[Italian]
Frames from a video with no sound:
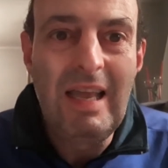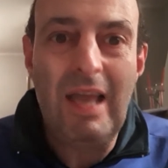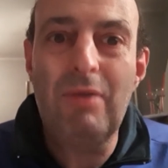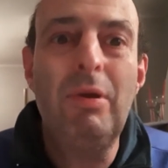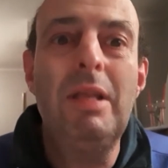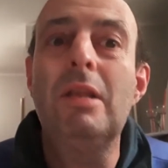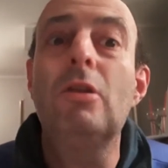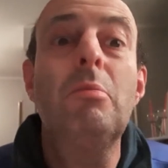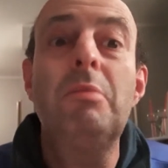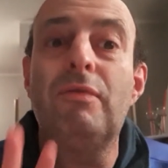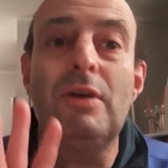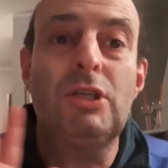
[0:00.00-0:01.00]
e quindi non
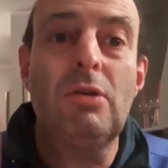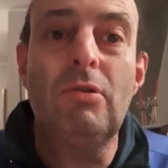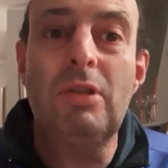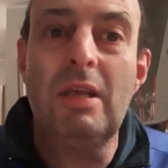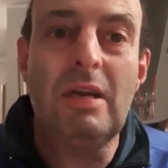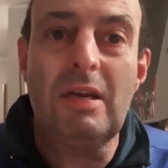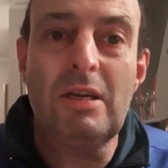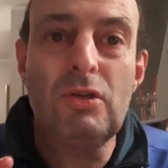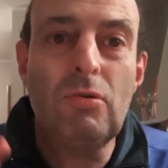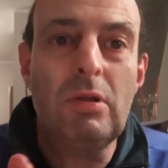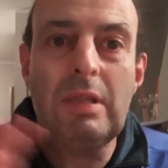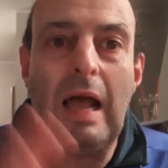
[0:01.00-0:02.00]
mi facevo dire il
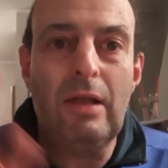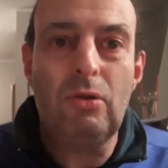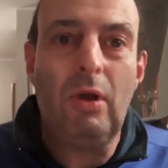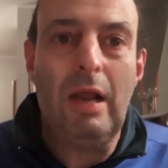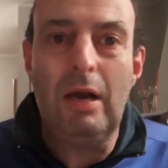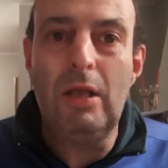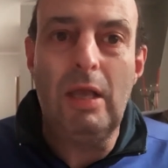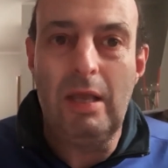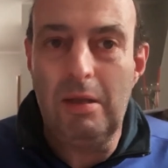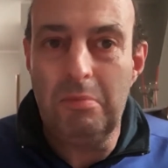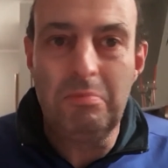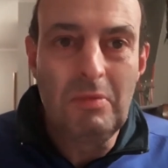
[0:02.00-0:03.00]
risultato e
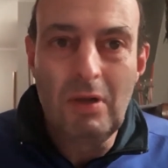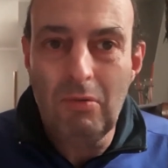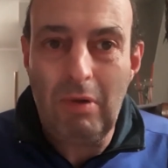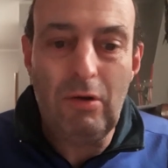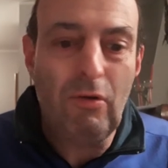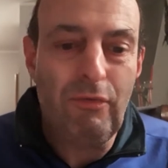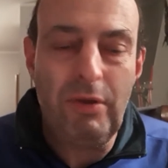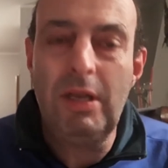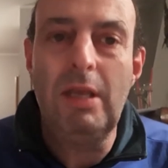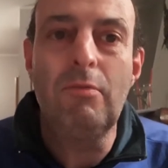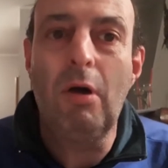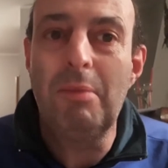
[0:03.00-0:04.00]
alle, quando
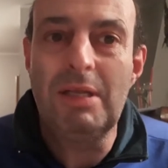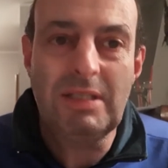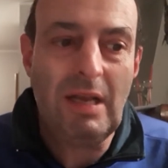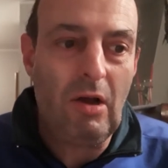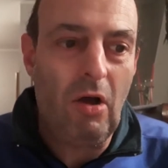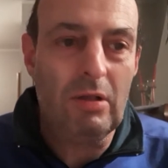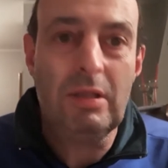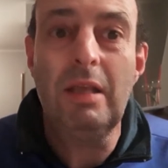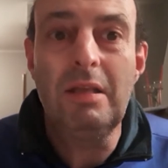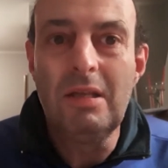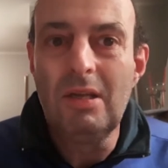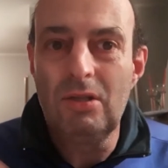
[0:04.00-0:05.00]
finivo a
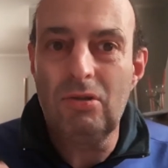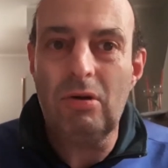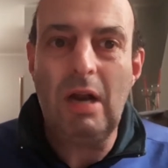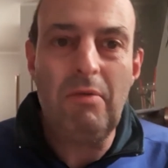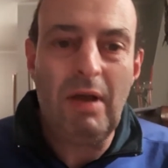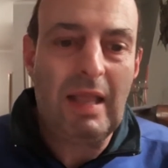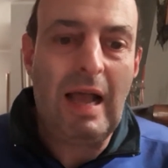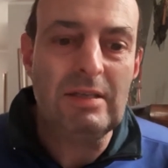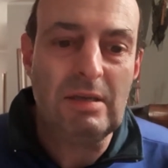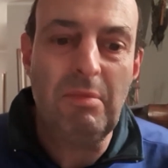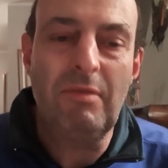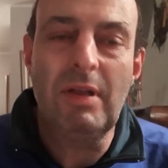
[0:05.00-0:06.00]
mezzanotte, tornavo a
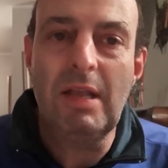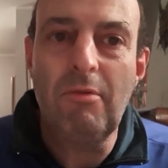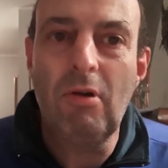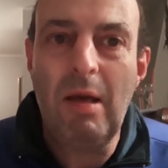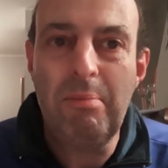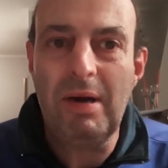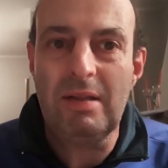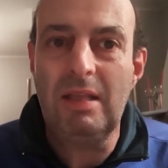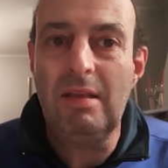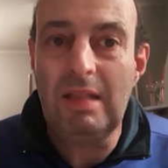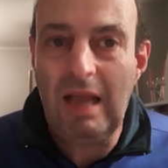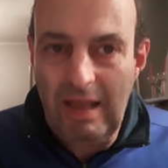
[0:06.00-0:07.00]
casa, mi vedevo la
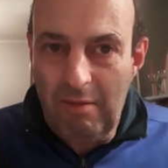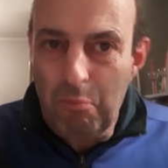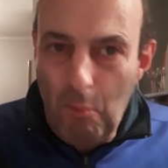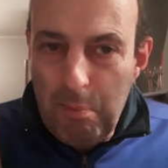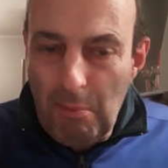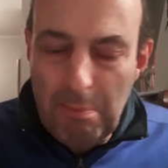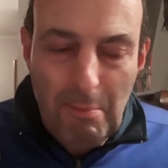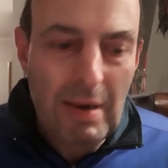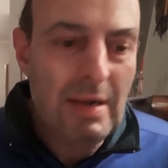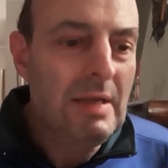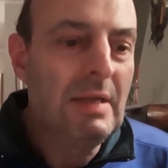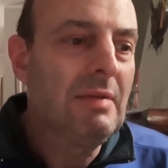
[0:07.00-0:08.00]
partita e
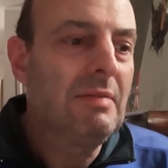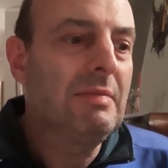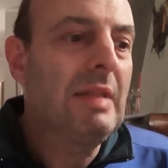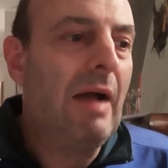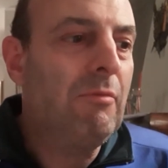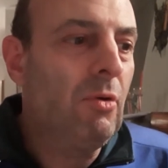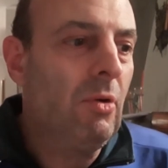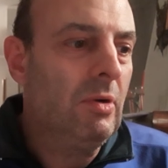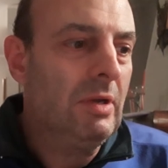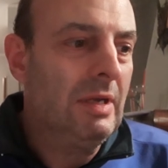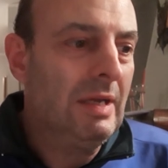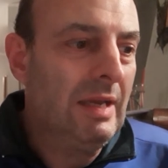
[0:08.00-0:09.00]
davo
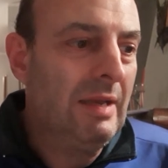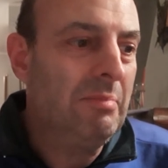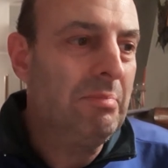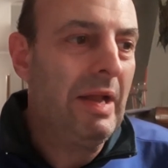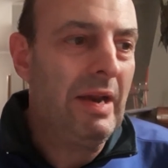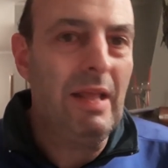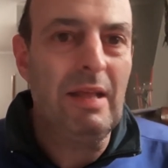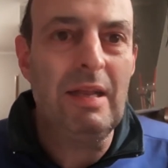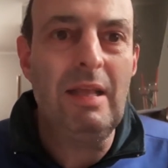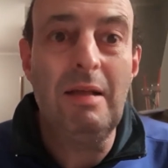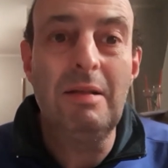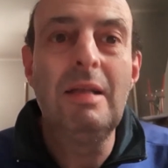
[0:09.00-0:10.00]
i
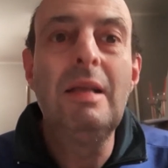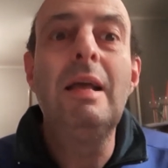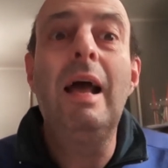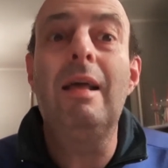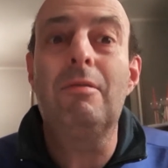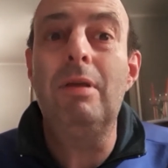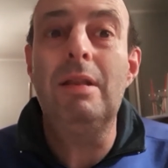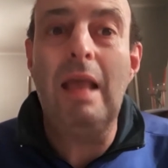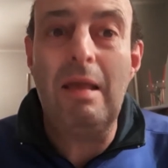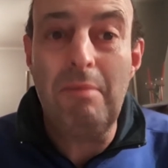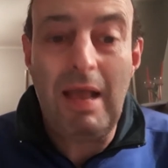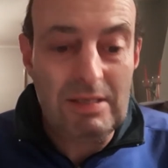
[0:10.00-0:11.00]
pareri. E quindi
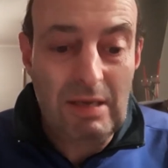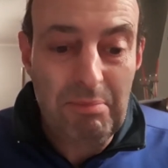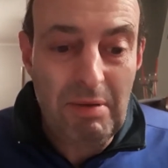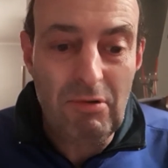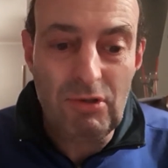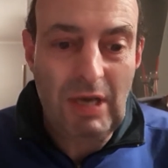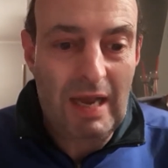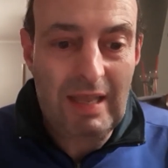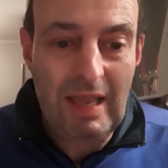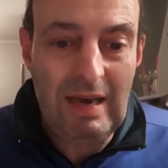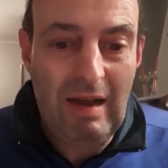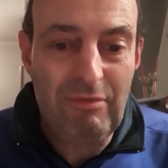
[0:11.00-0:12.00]
ahimè sapevo già
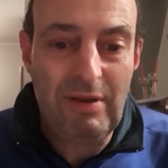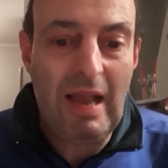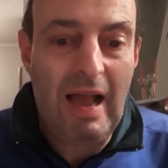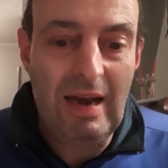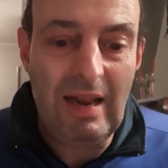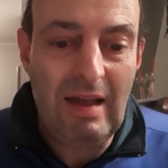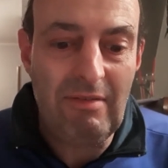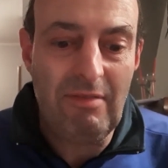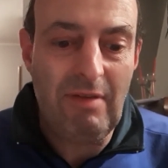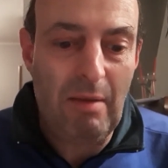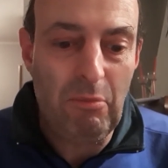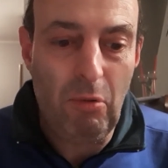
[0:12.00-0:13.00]
che la finale
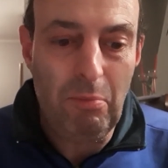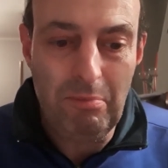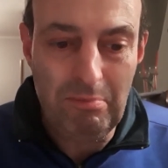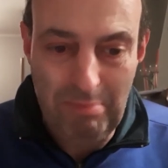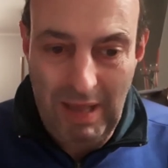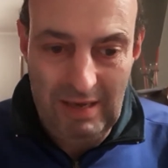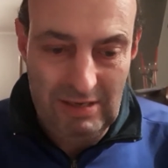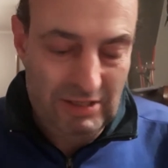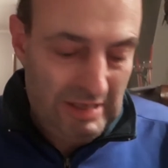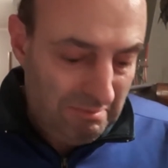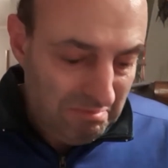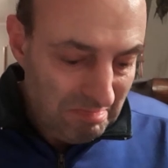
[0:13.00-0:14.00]
l'avevamo persa,